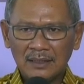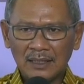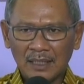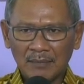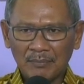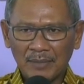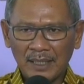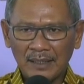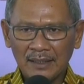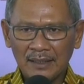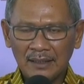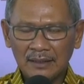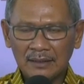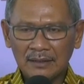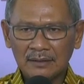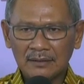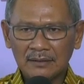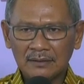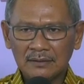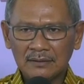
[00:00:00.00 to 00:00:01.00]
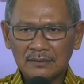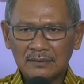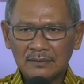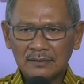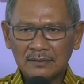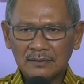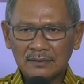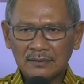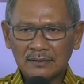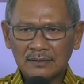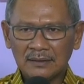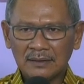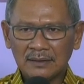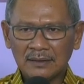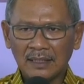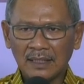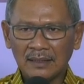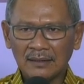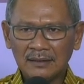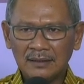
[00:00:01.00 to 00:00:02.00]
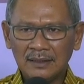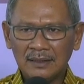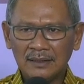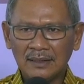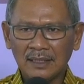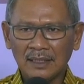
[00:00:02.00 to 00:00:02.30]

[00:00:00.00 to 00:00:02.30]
tidak panik, dan